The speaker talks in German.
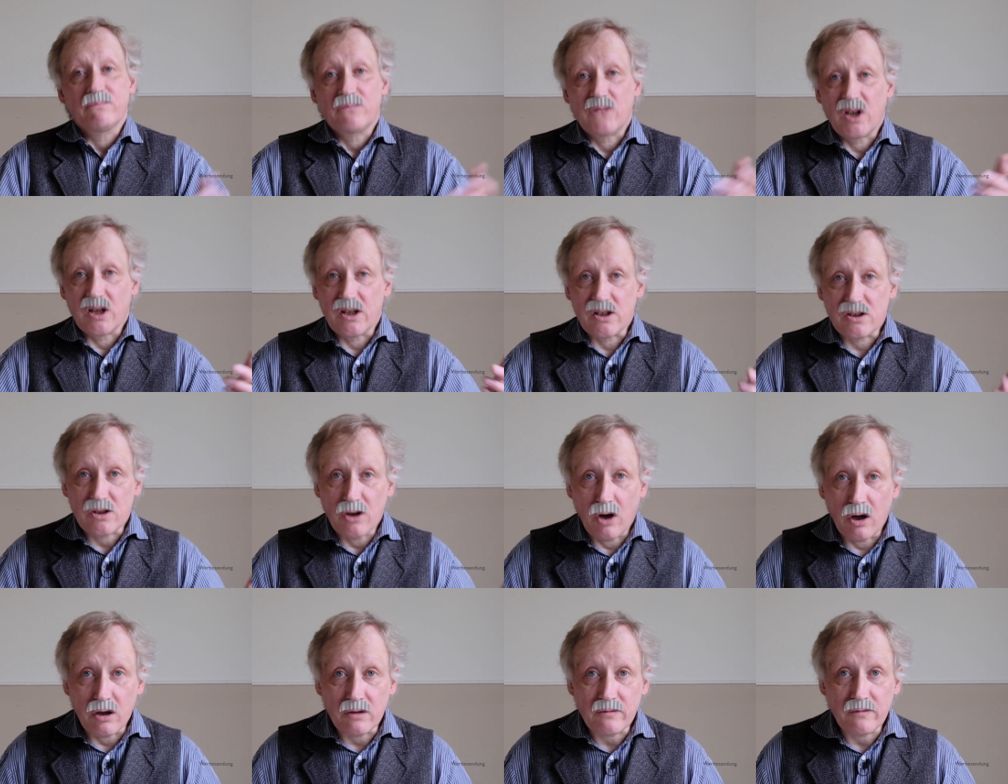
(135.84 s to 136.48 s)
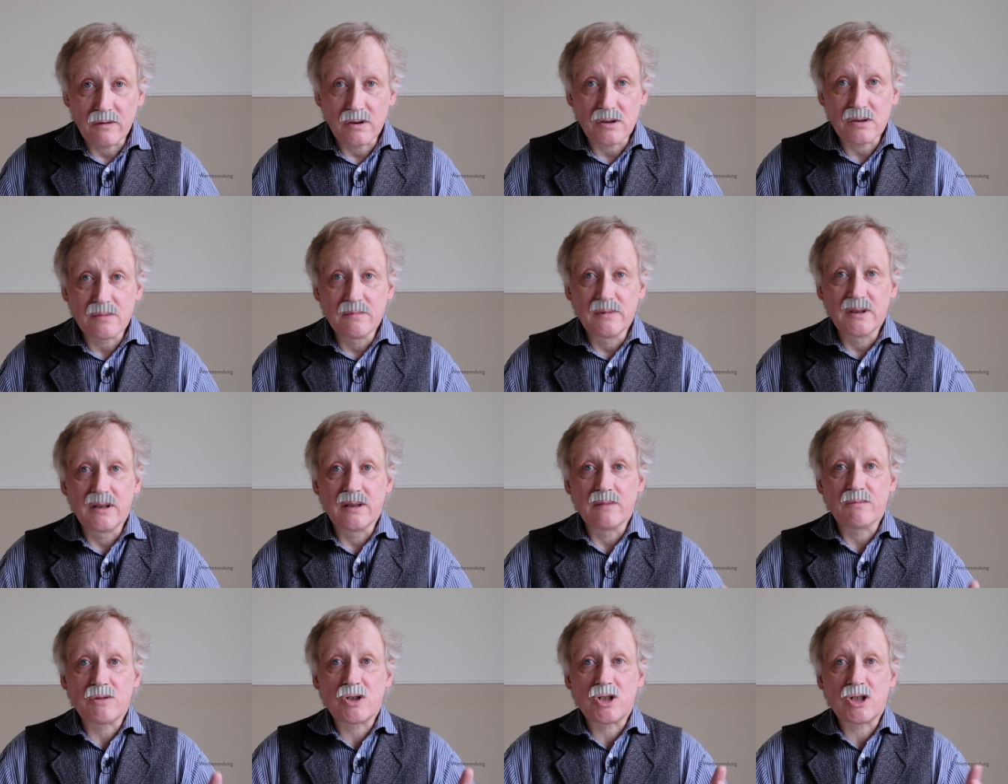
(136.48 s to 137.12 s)
Das hat was
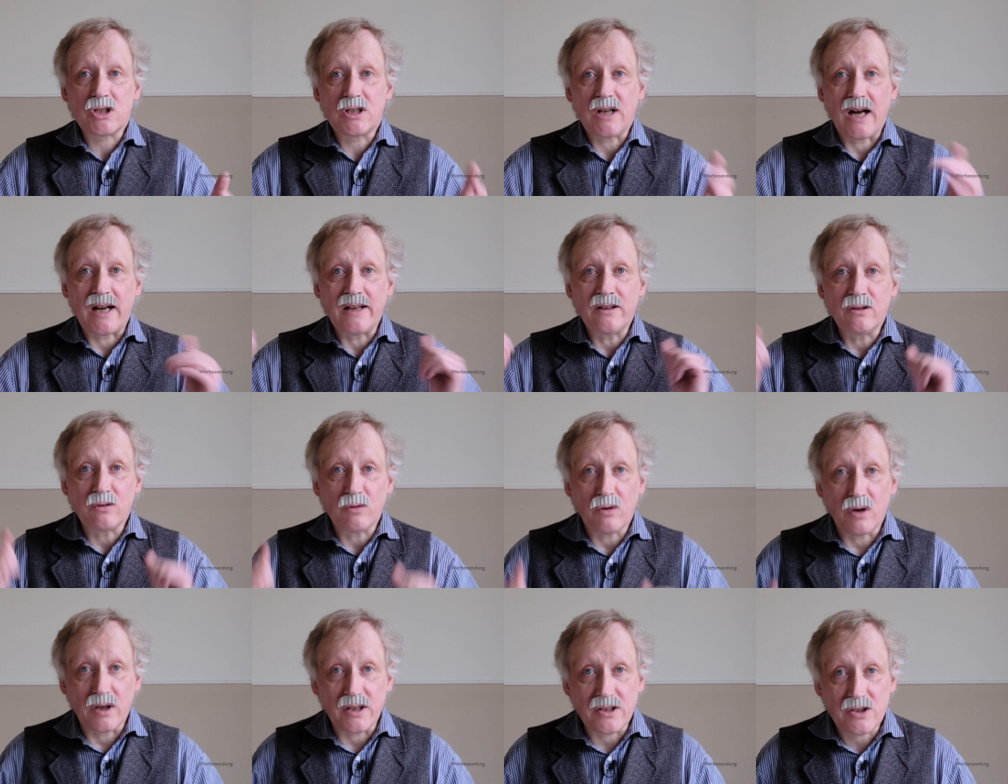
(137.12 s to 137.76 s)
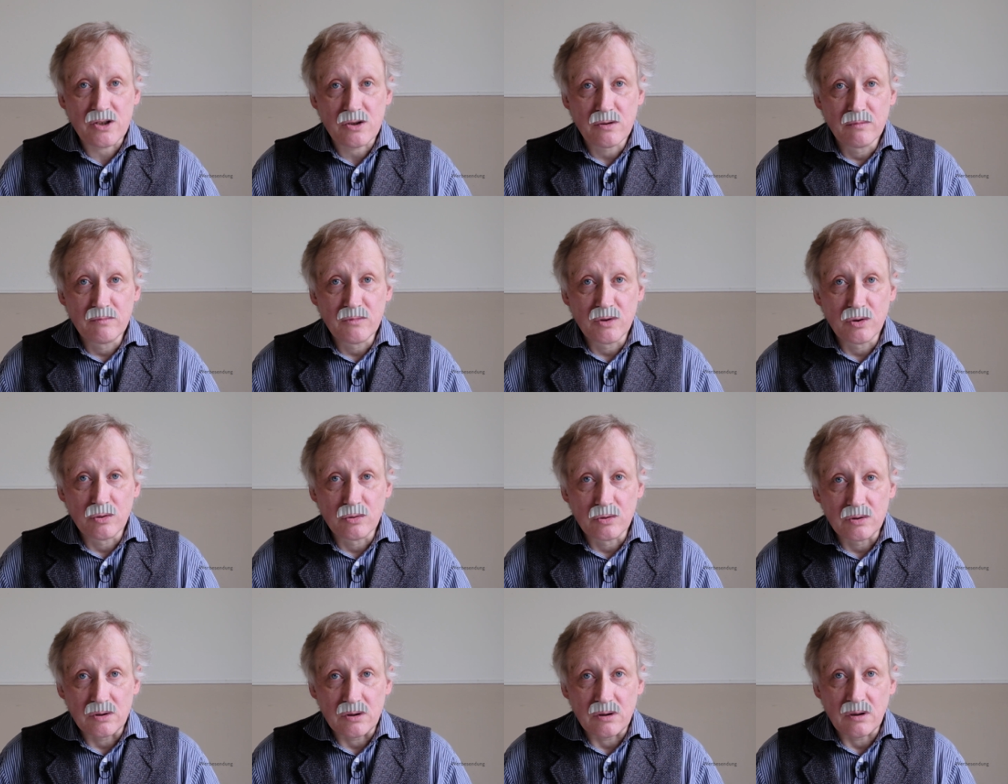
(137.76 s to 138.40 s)
mit dem Standort zu
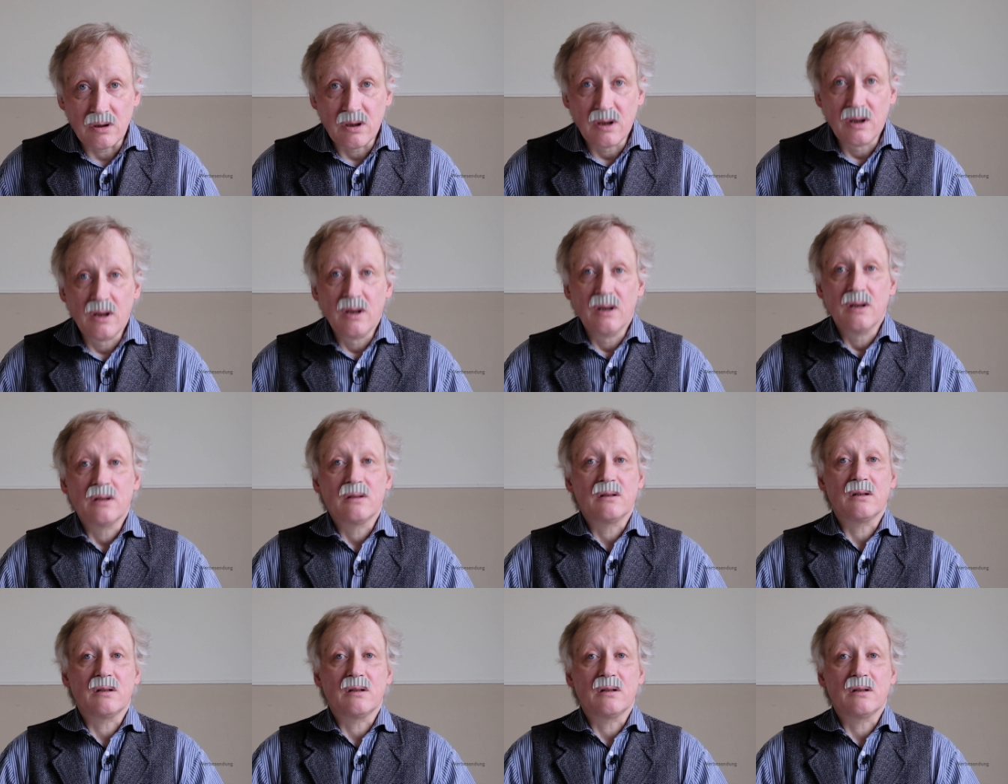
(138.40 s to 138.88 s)
tun.